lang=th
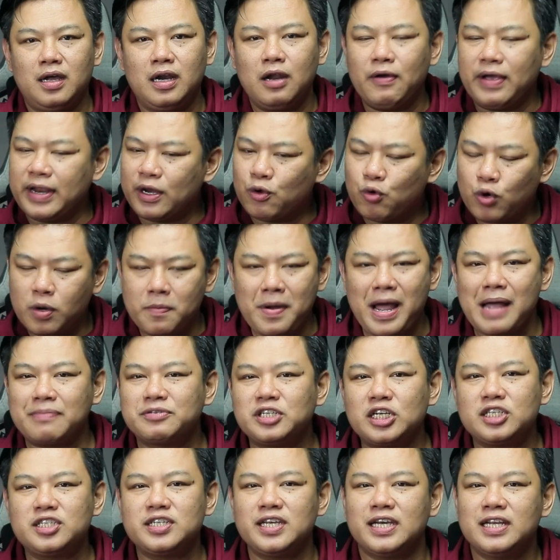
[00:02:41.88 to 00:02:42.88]
เราเห็นคุณภาพ
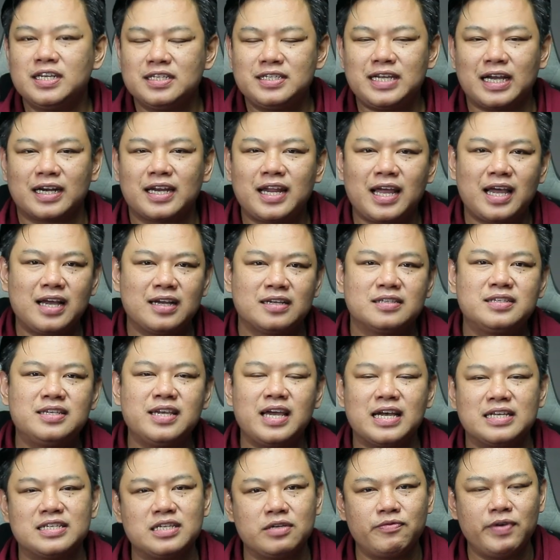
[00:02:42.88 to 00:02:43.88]
ชัดเจนจากทาง
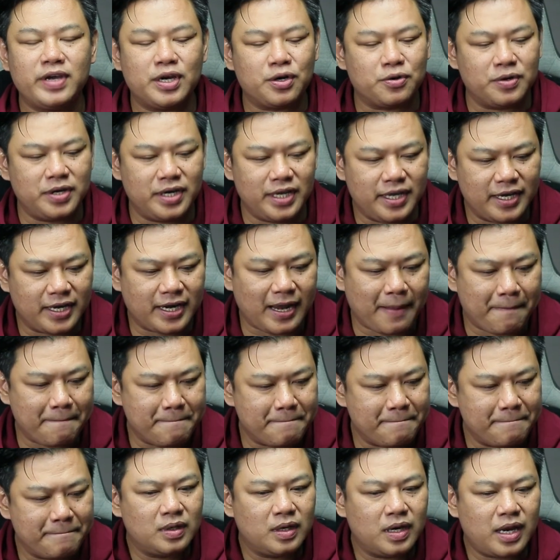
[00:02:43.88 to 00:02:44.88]
CR7 คนนี้ครับ
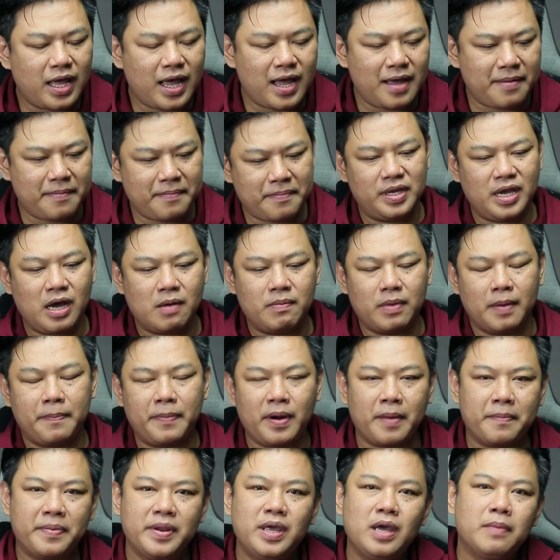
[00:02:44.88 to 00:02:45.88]
และที่เอามา
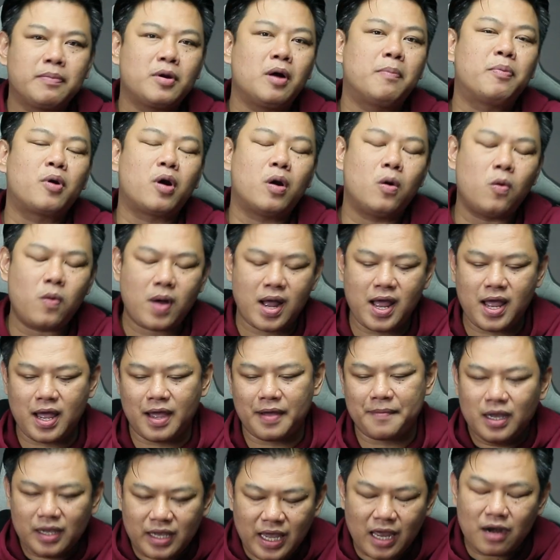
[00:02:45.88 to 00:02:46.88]
เปรียบเทียบก็เพราะว่า
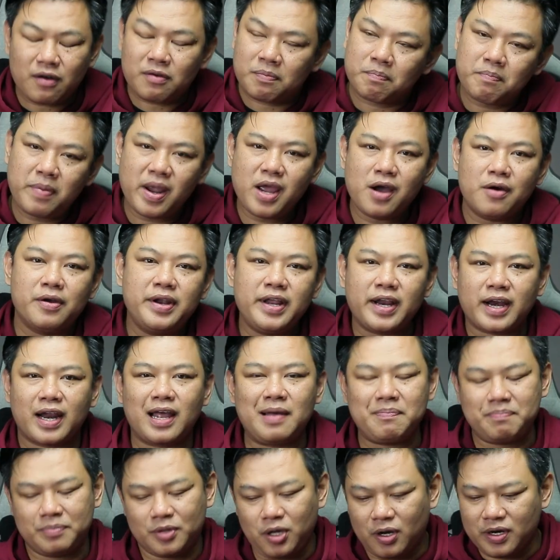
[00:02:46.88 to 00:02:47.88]
แกเร็ธ เบลเนี่ย
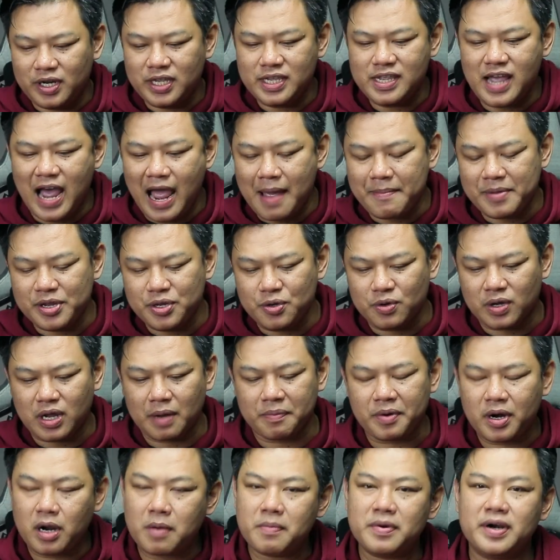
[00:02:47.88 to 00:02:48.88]
ครับตอนที่ย้ายมาอยู่
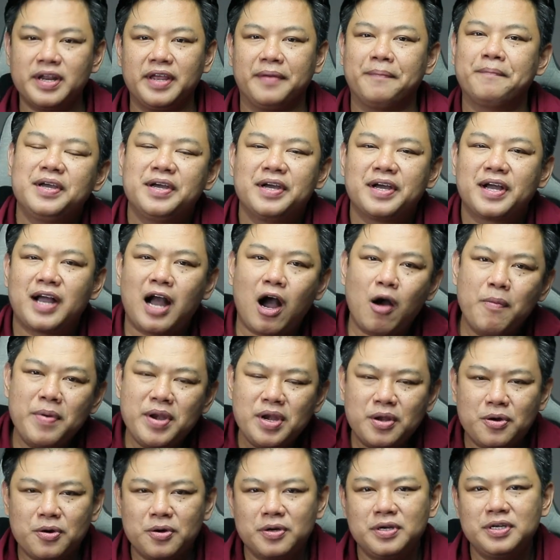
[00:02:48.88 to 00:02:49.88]
กับเรอัลมาดริดเขา
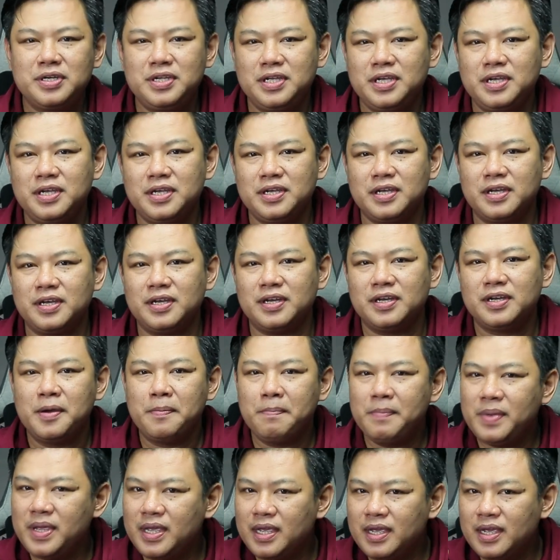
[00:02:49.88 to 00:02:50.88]
เป็นคนที่
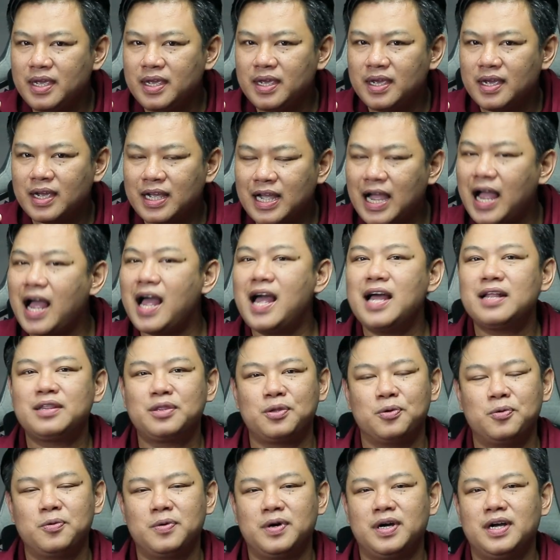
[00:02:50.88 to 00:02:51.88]
มีค่า
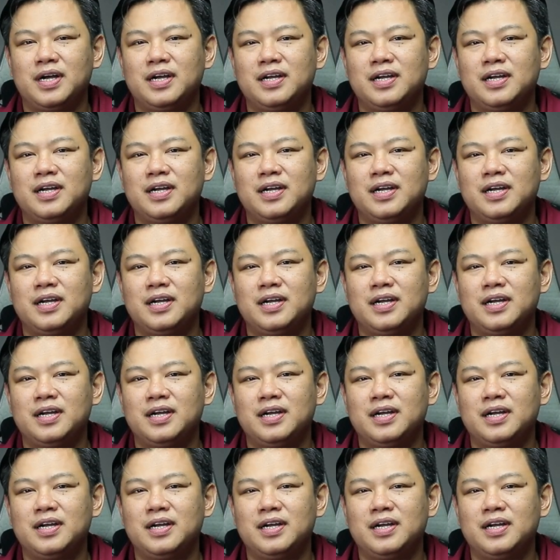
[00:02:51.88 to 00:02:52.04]
ตัว